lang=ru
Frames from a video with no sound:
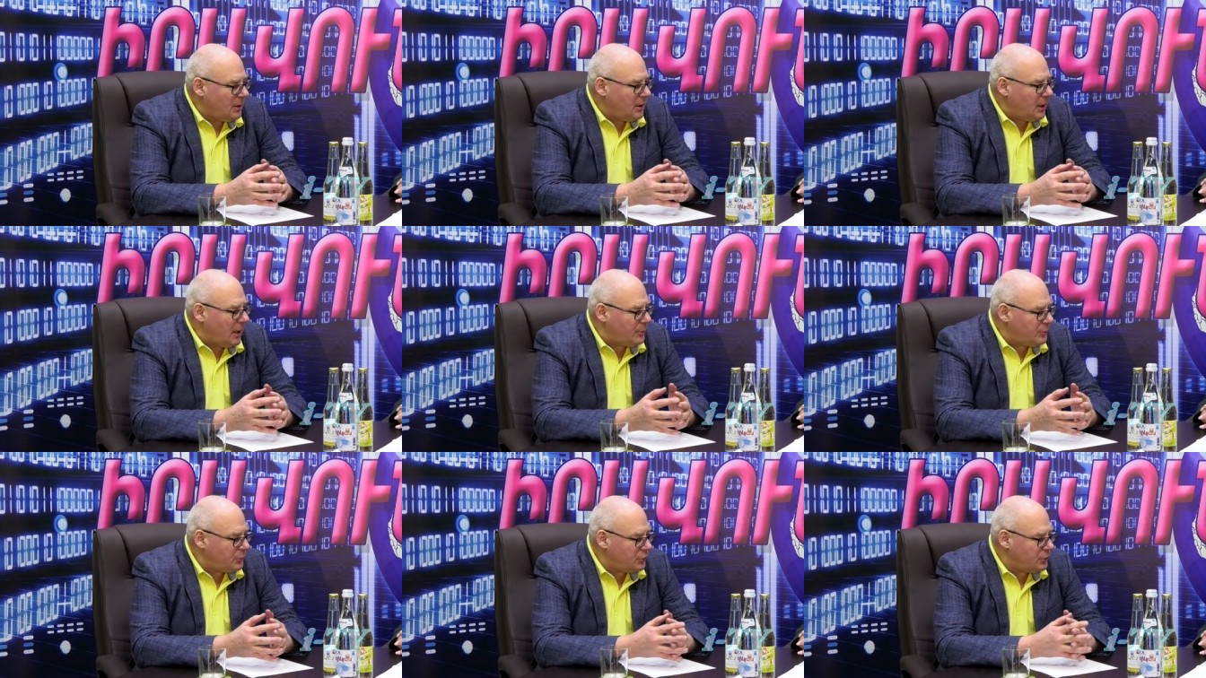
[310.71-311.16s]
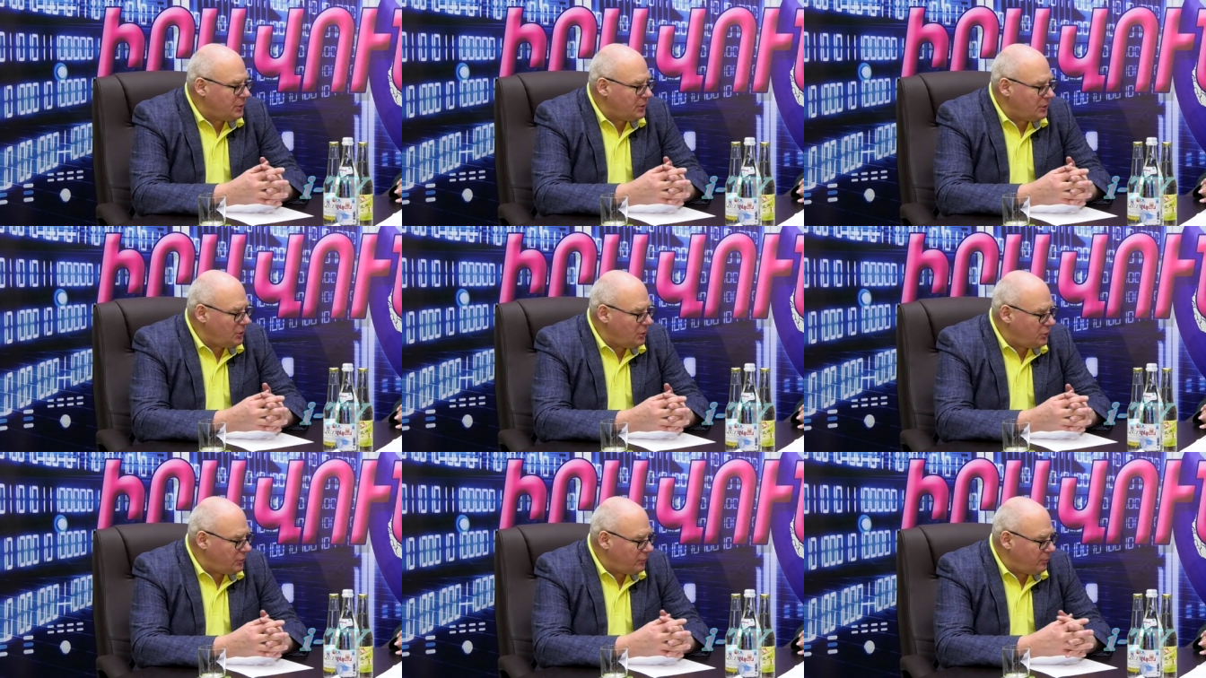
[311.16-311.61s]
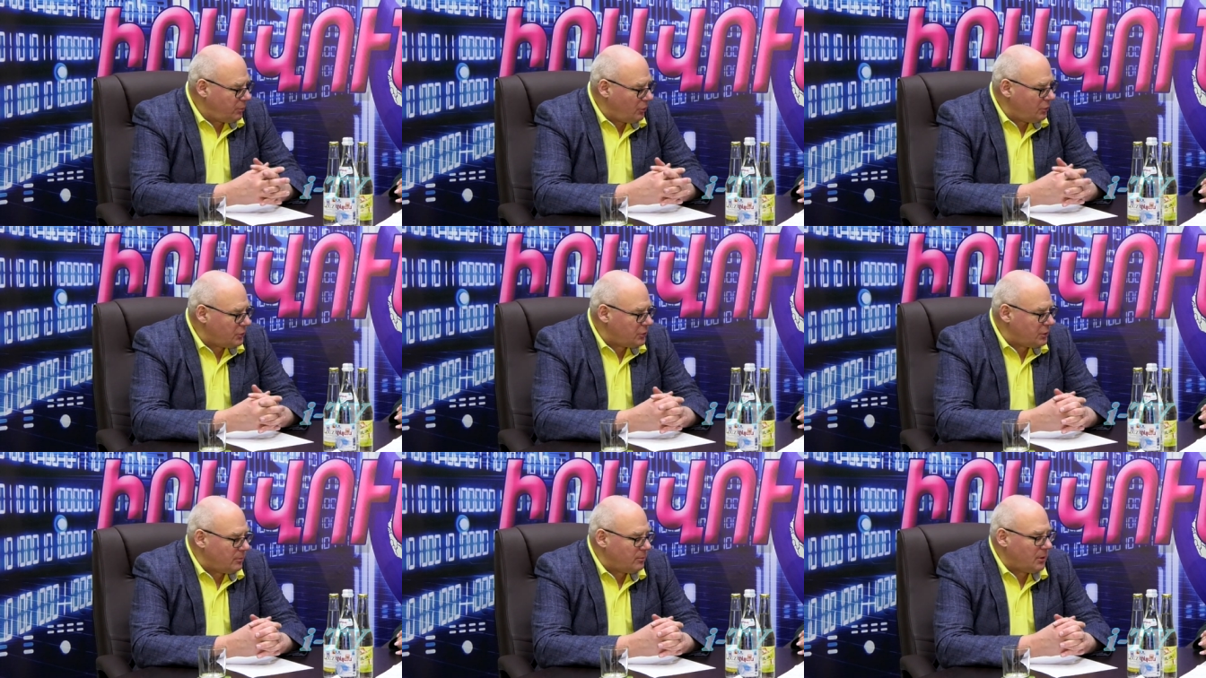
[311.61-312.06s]
обсуждены еще в
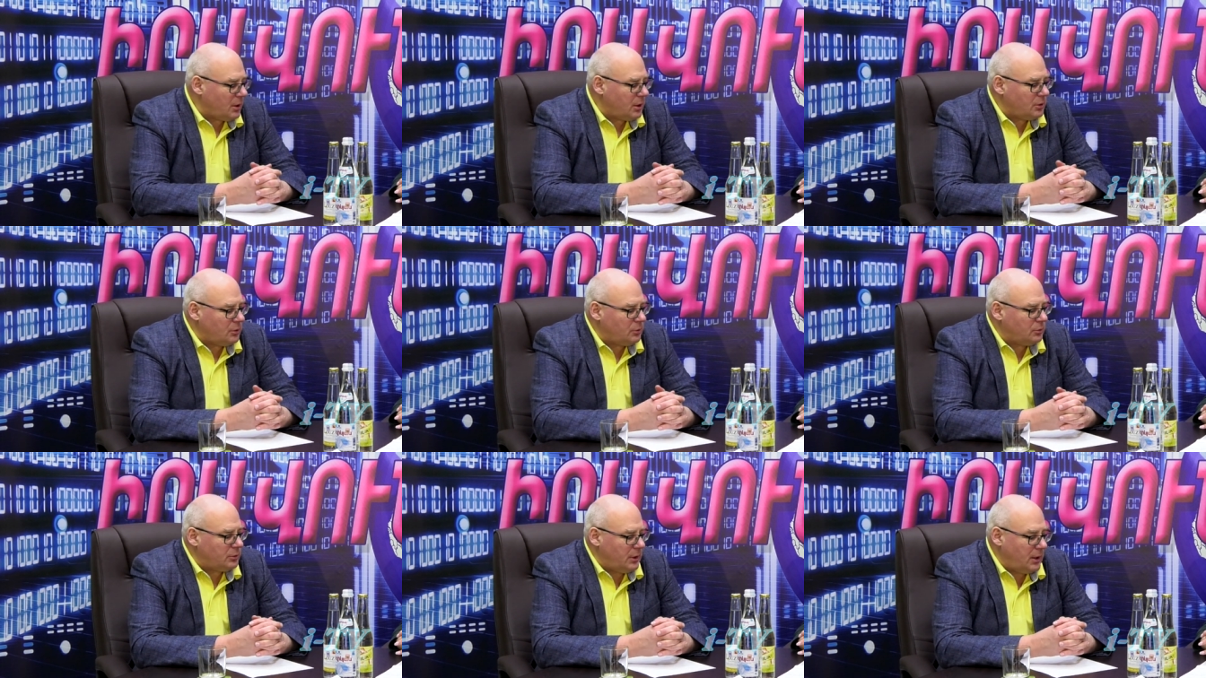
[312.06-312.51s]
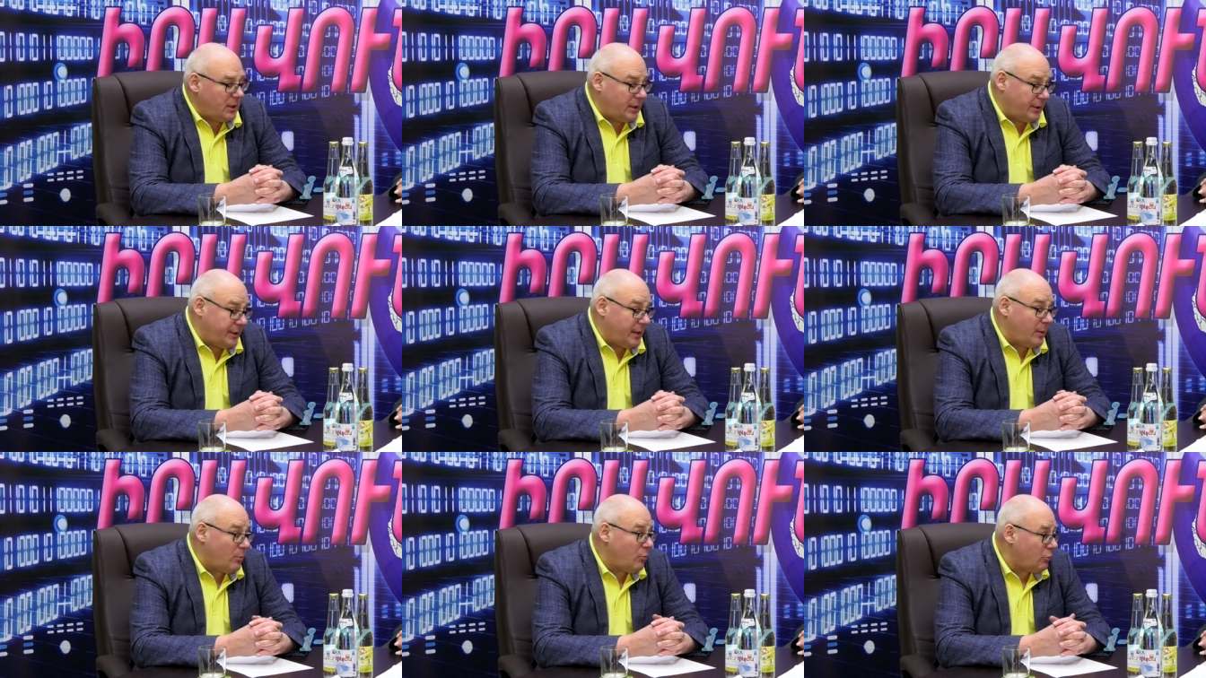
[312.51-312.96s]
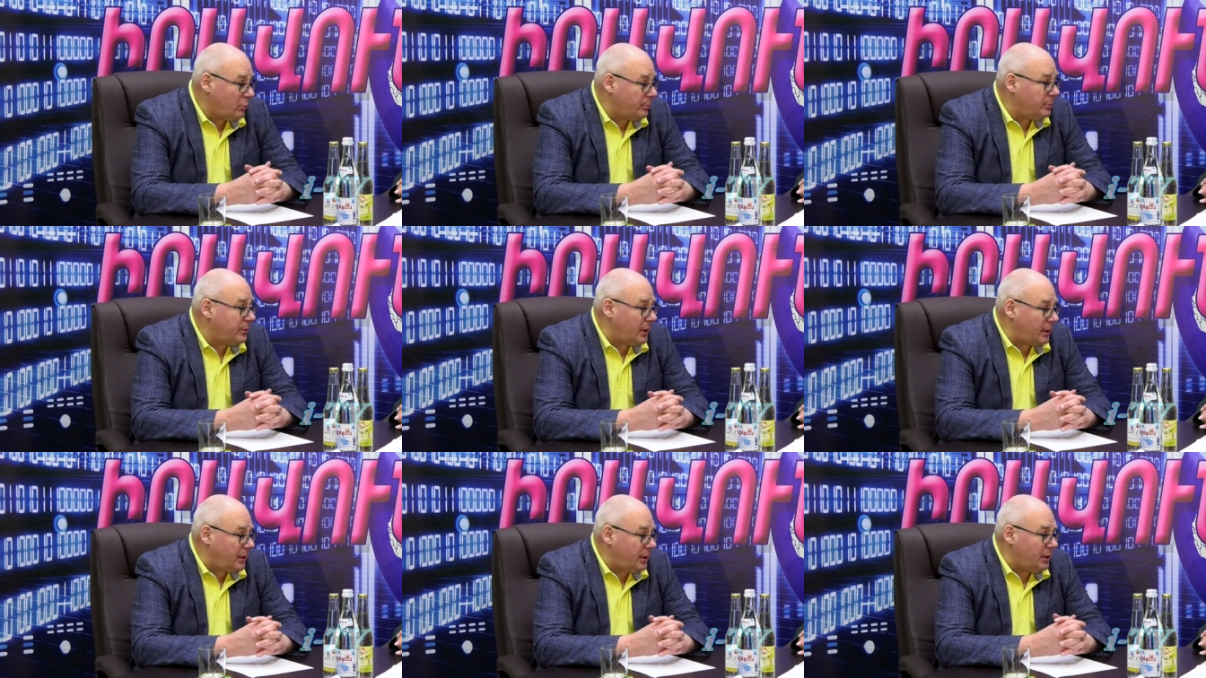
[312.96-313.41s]
прошлом году, да, хотя могут
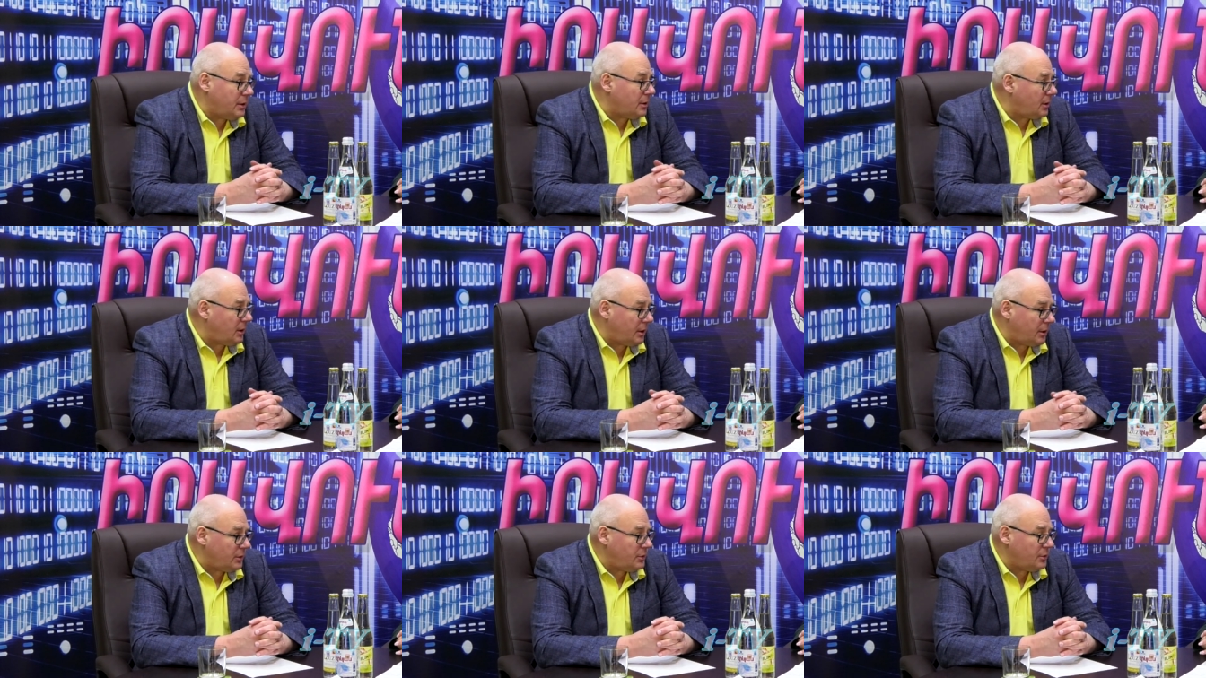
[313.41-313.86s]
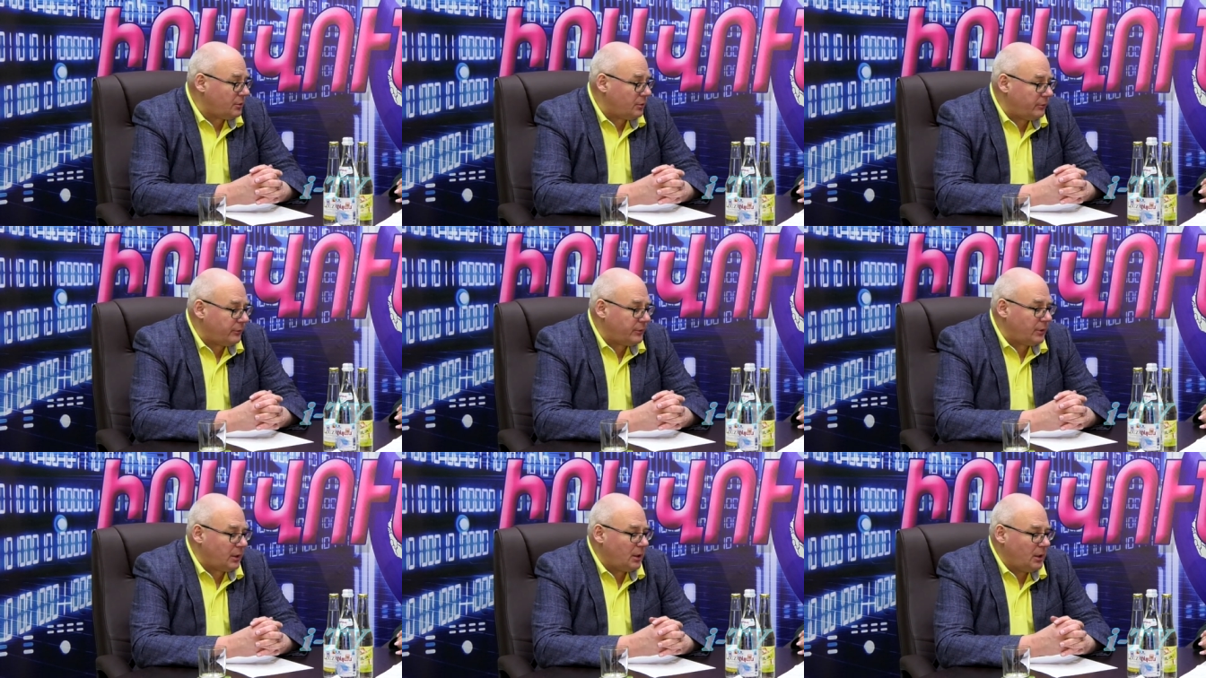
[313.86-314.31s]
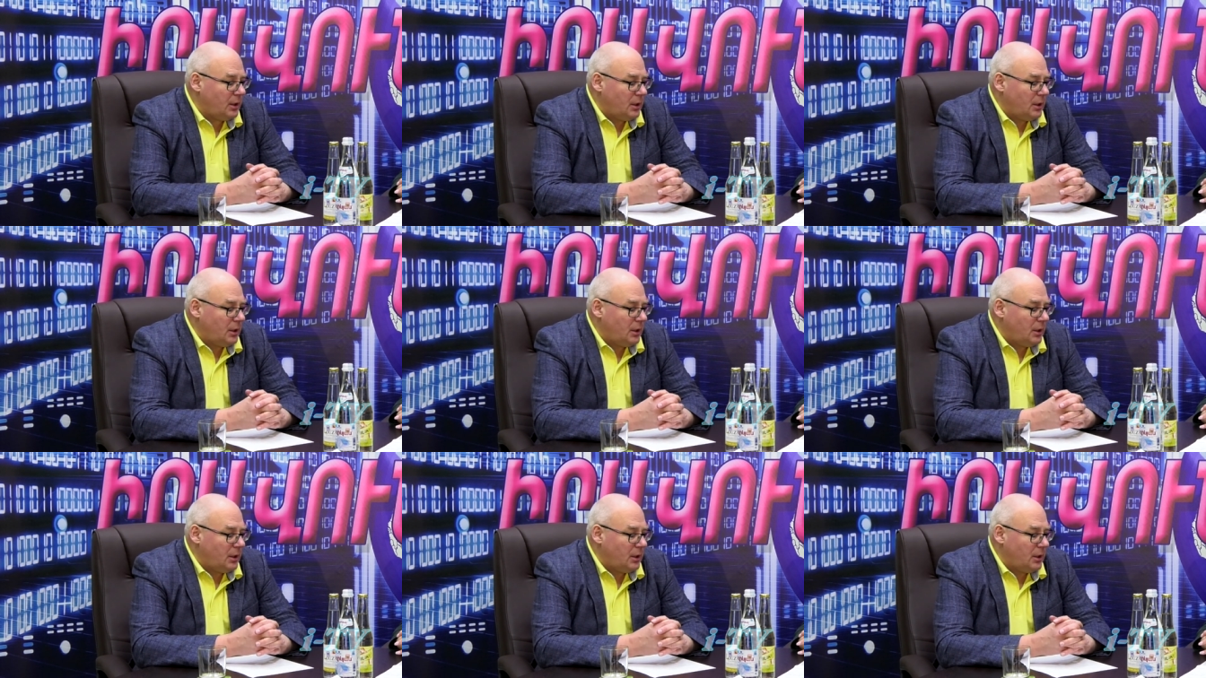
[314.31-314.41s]
быть какие-то корректировки.